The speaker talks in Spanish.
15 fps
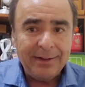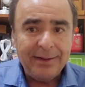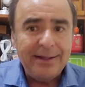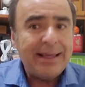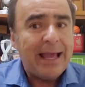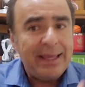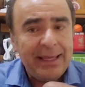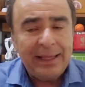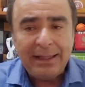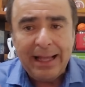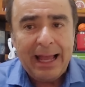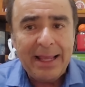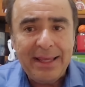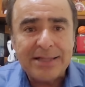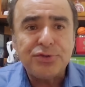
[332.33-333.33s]
Y ahí,
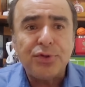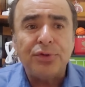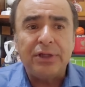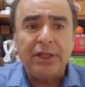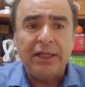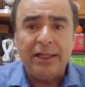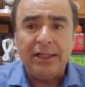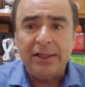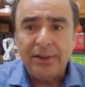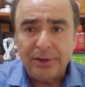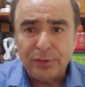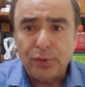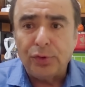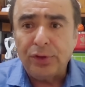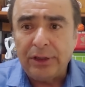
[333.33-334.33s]
ahí es donde,
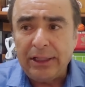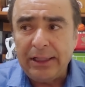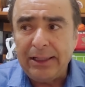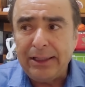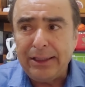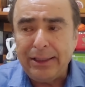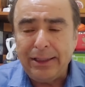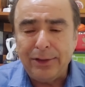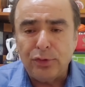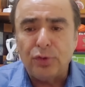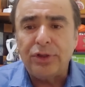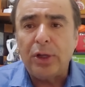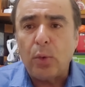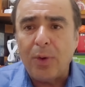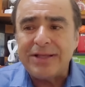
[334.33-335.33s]
donde,
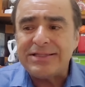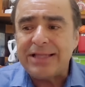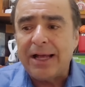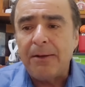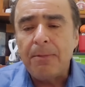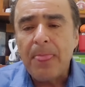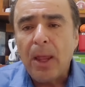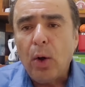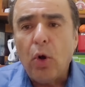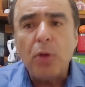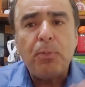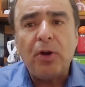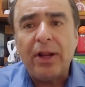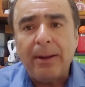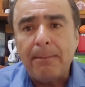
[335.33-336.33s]
donde cuesta.
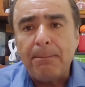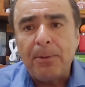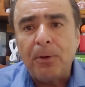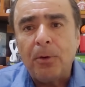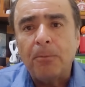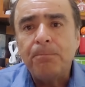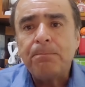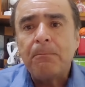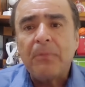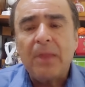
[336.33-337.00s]
Hoy, por ejemplo,